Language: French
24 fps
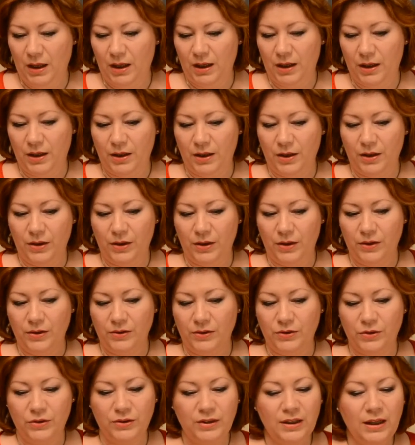euh,
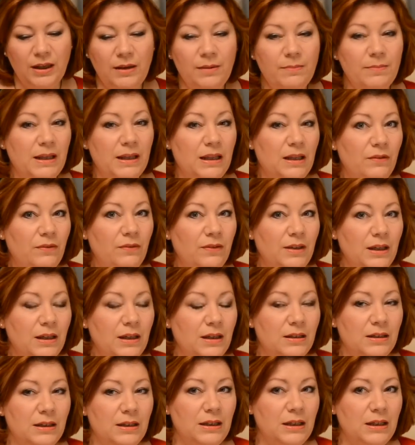ce serait magnifique
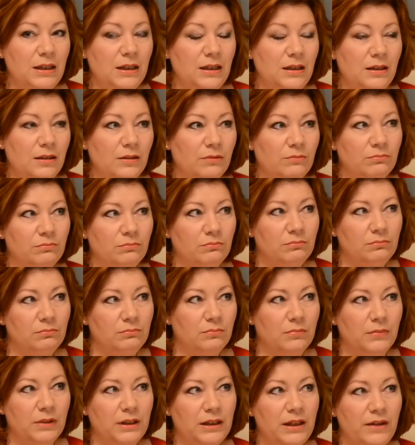si
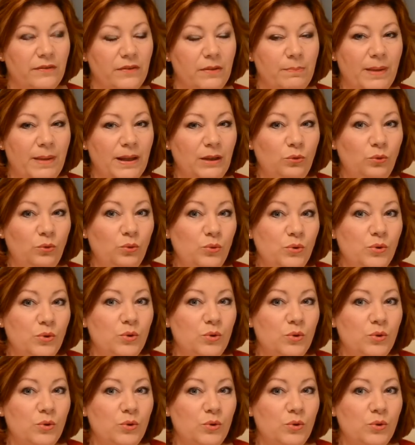il n'y avait pas tout